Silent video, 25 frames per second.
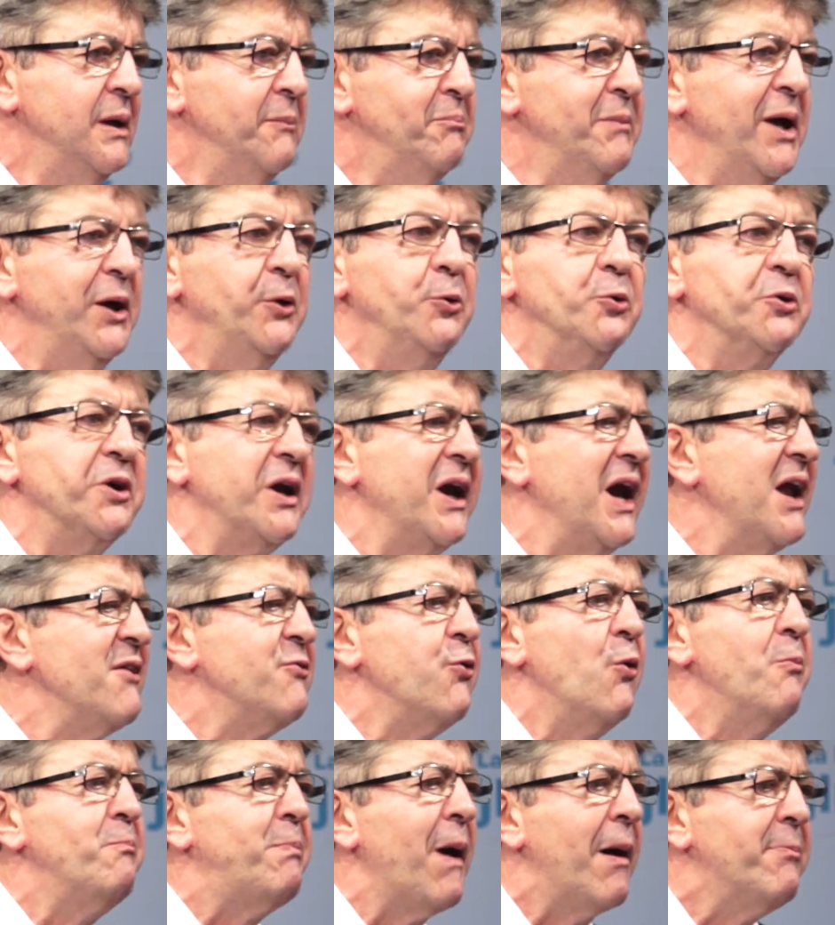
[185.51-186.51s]
Mais nous n'en
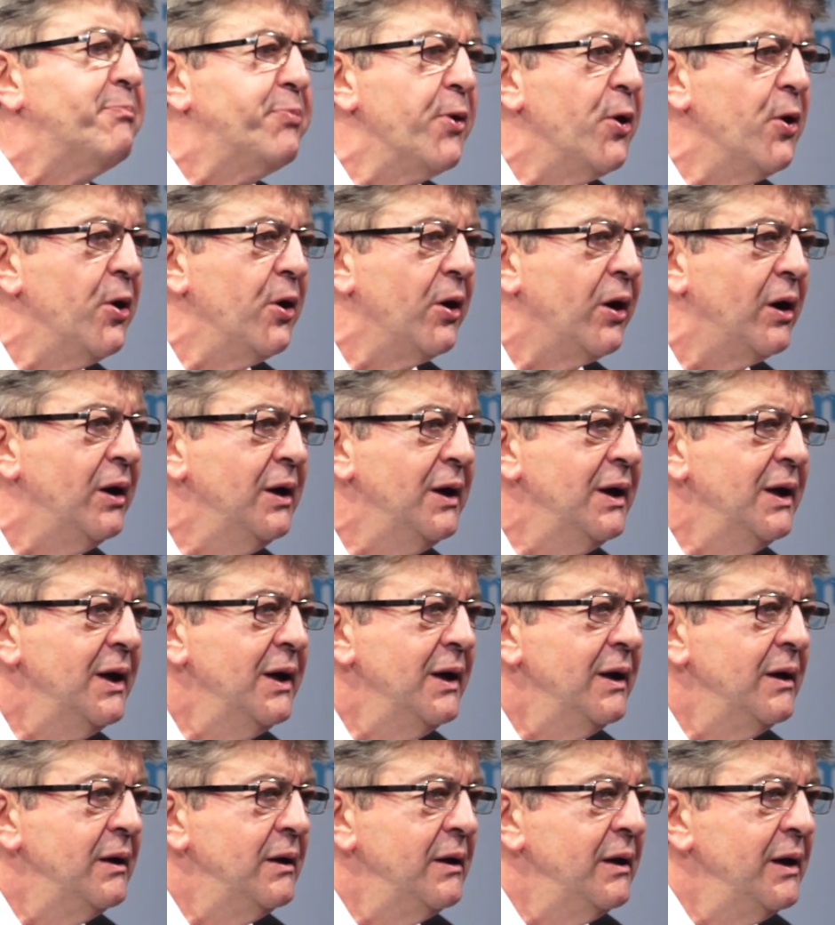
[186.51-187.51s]
avons pas peur.
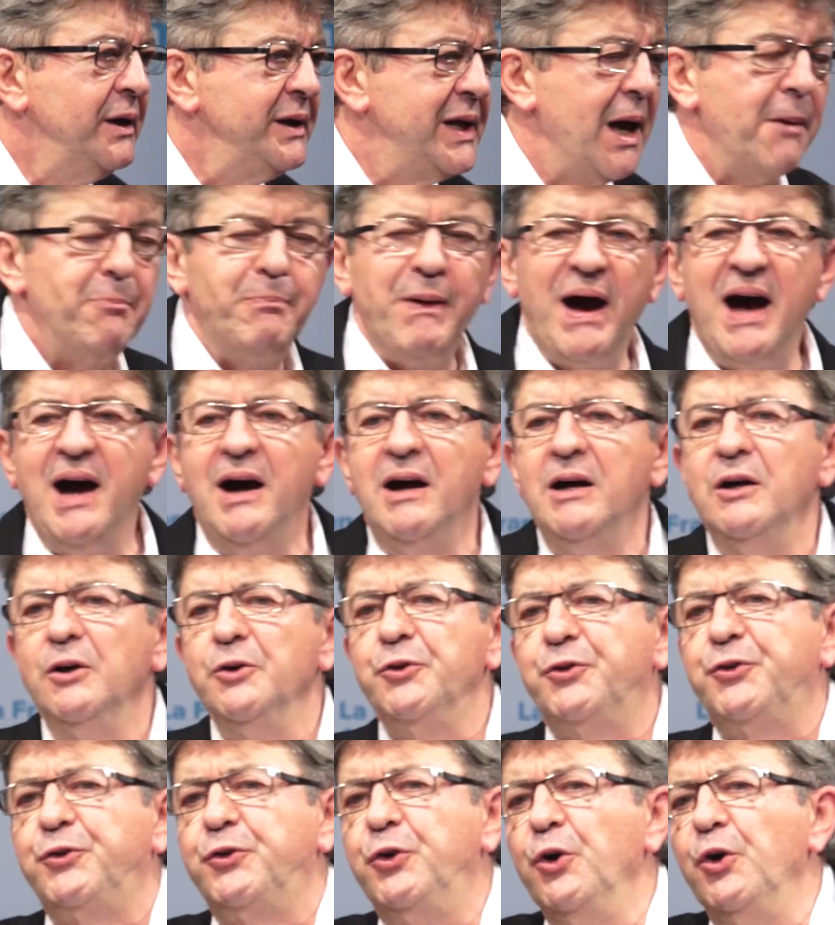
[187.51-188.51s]
Il n'y a pas
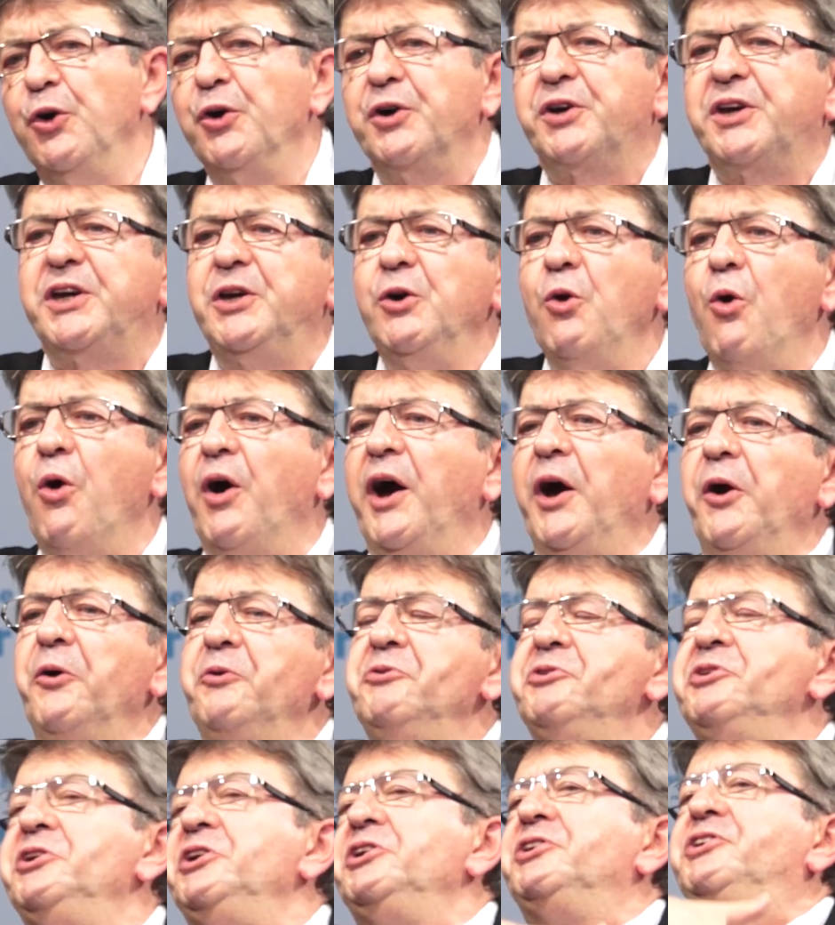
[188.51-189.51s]
ceux qui auraient
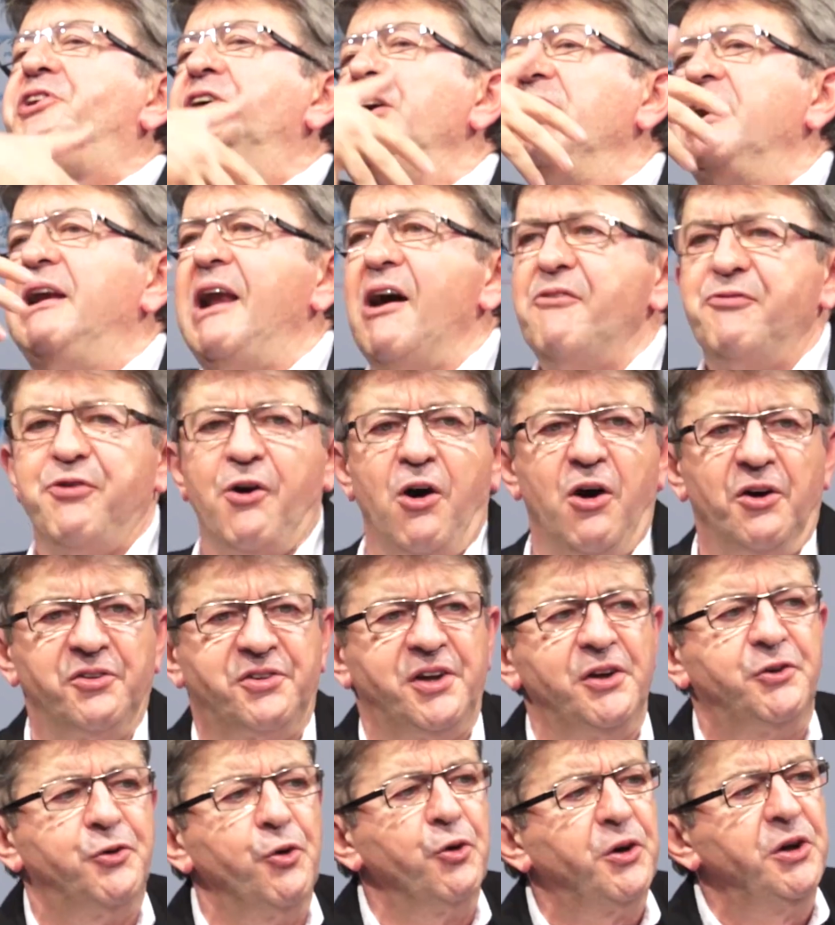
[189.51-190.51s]
une idée de la
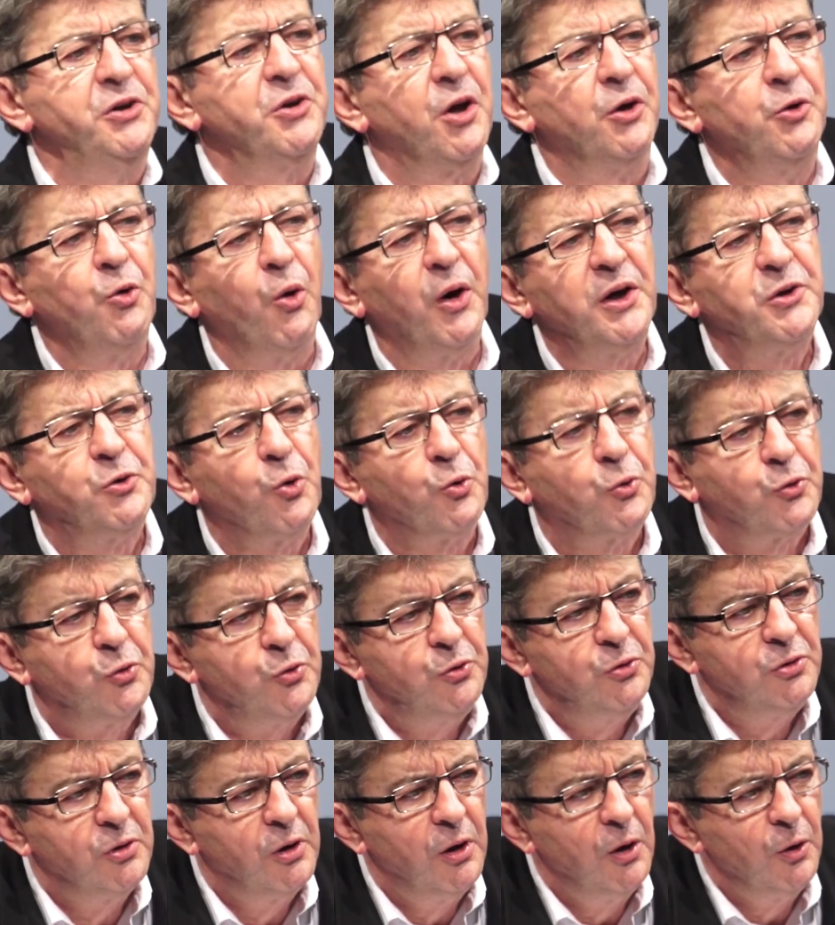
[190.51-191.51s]
France et ceux qui n'en auraient
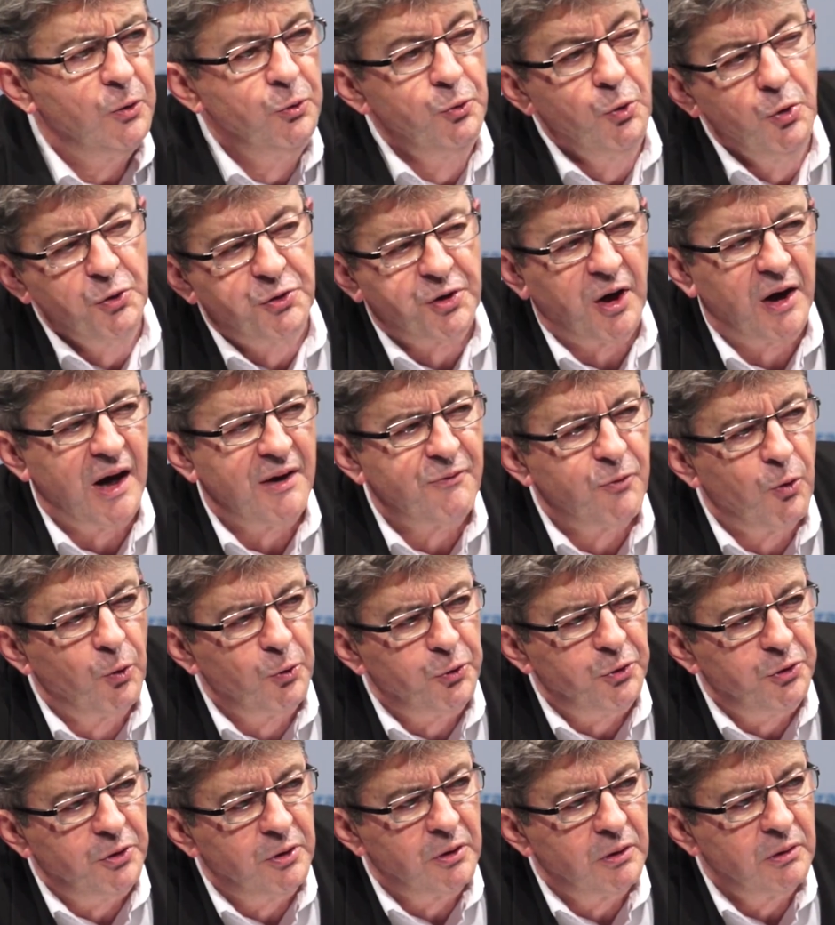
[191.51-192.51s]
aucune. Nous en
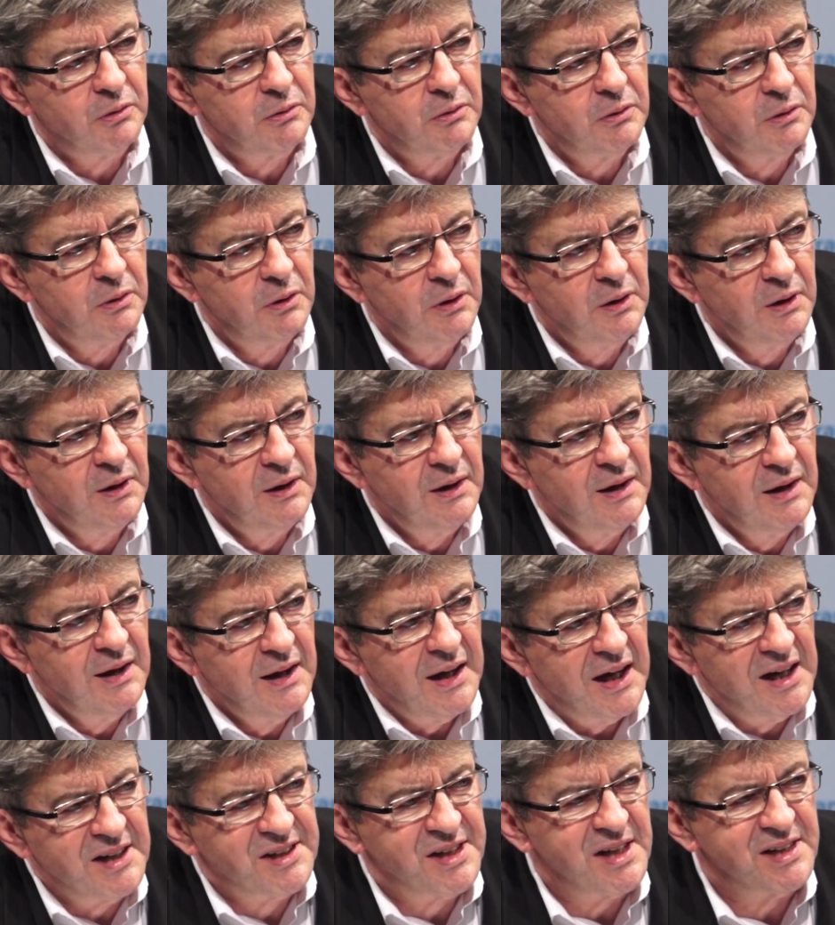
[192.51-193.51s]
avons une.
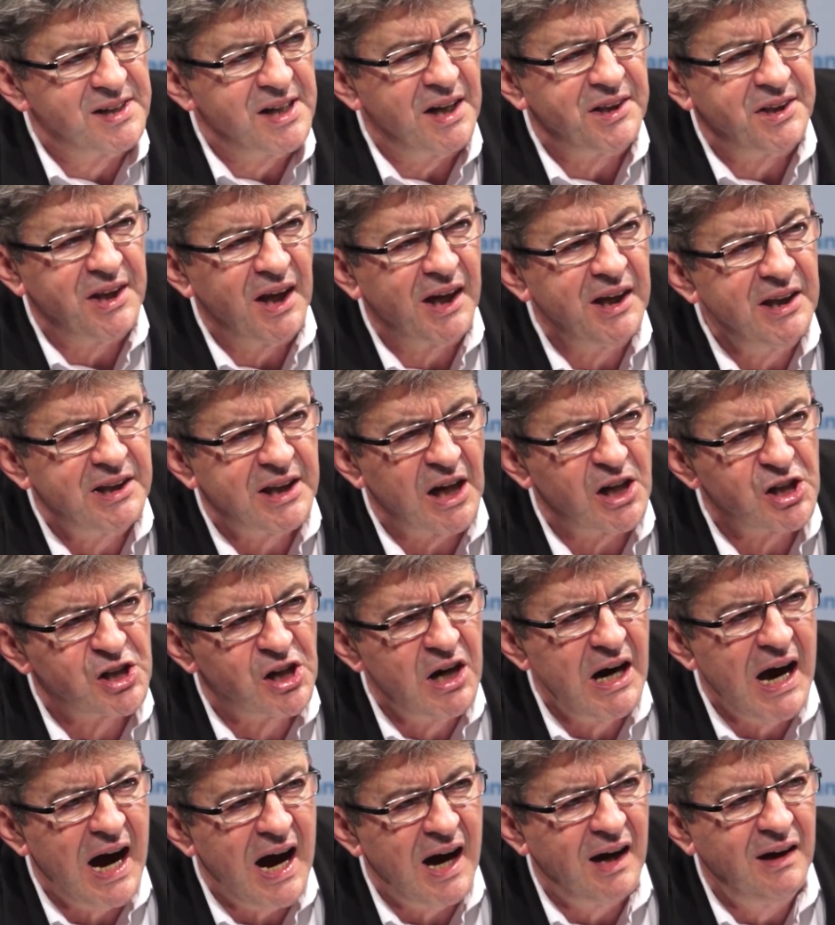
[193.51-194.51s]
Et c'est cet
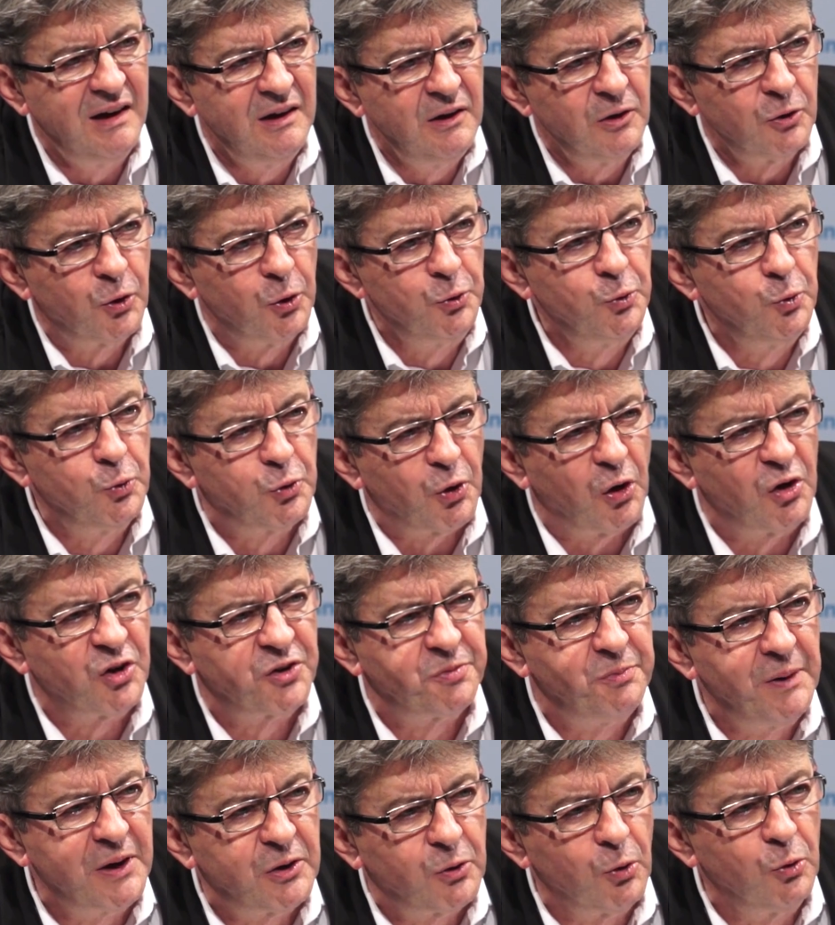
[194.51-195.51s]
héritage-là que nous
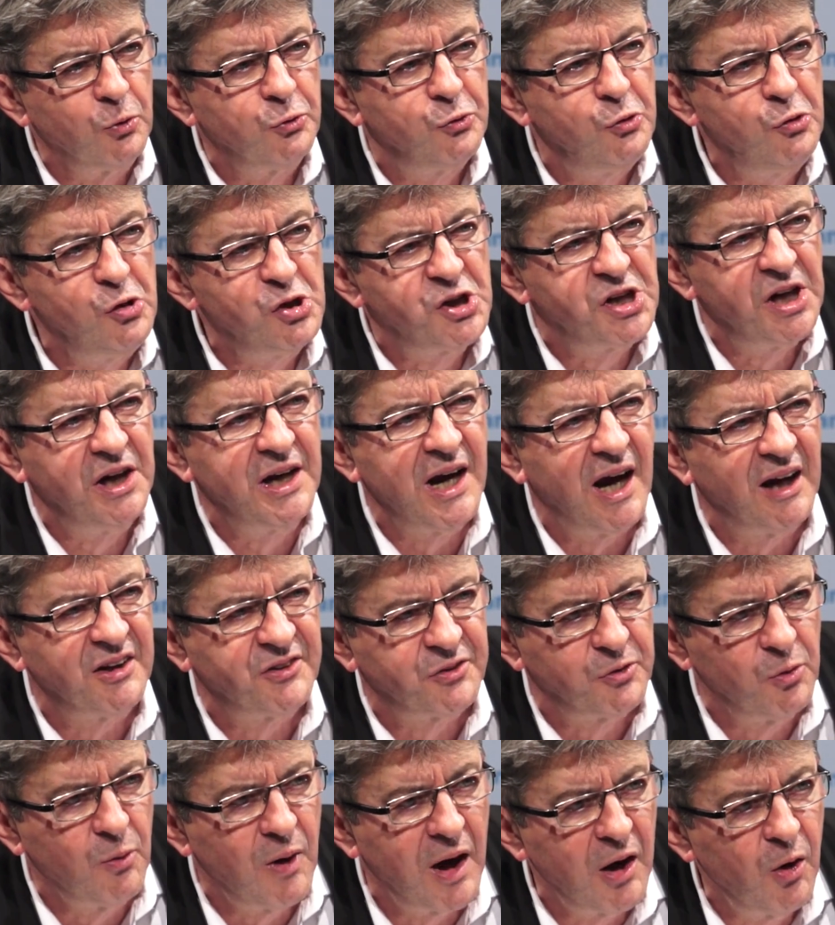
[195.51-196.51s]
transmettons d'une
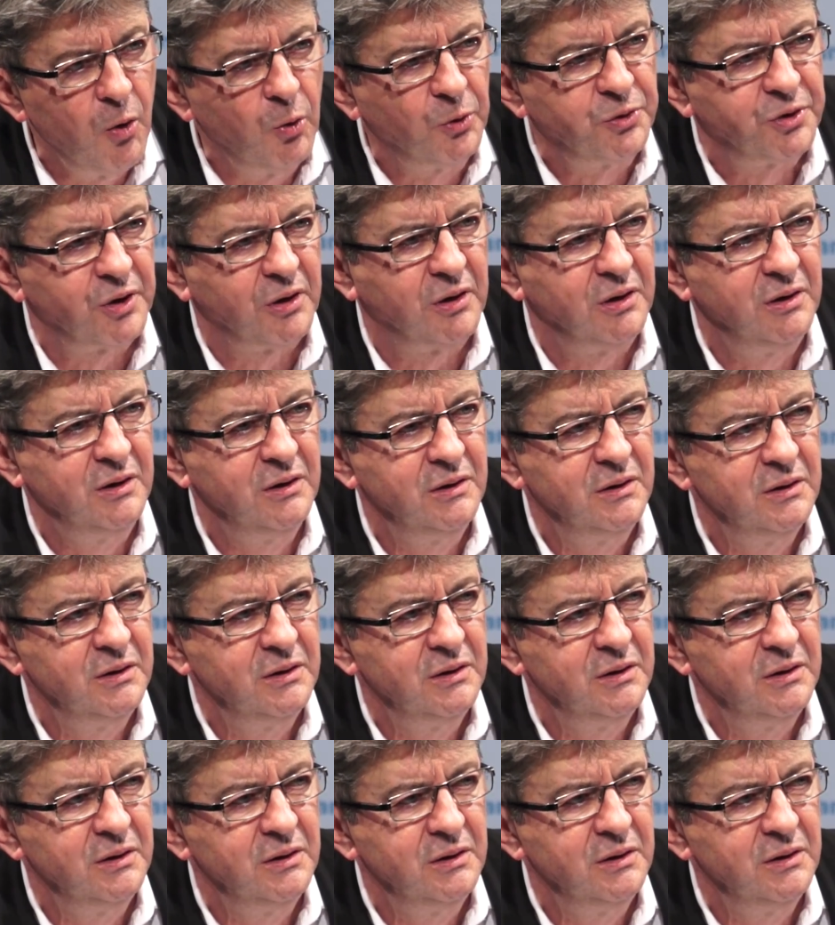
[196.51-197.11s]
génération à l'autre.